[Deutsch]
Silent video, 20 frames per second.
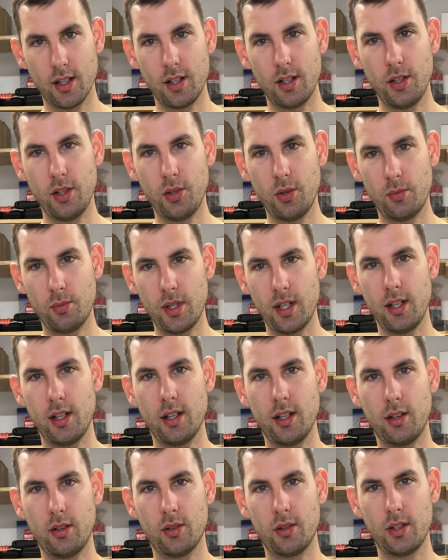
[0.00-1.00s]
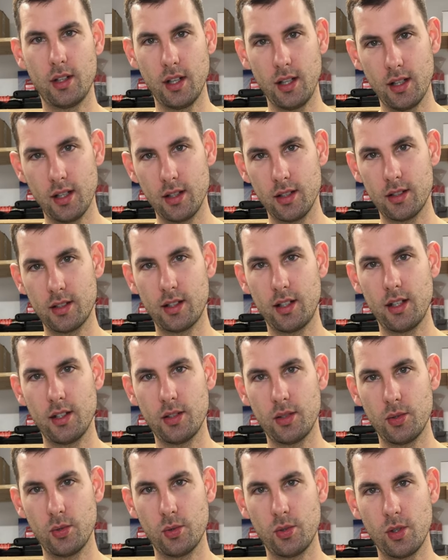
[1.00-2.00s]
die komplette
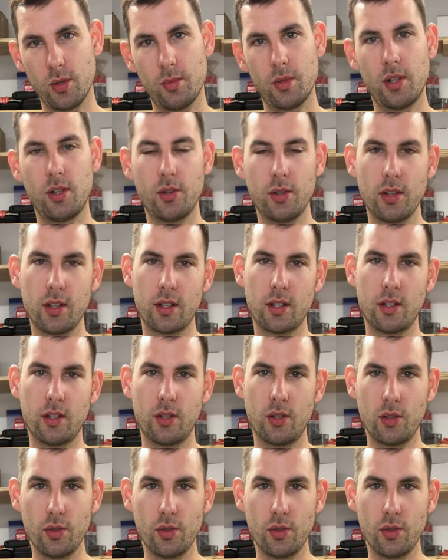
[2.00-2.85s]
Containerinstallation über Leuchten,